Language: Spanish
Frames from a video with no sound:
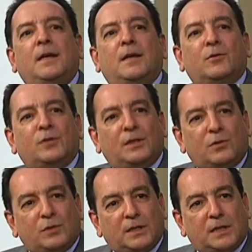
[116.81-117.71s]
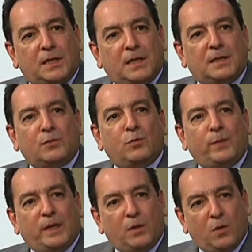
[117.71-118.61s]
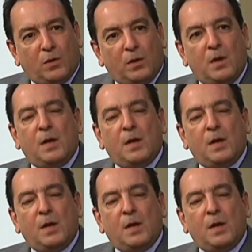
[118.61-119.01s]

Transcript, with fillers: en los centros de enseñanza superior,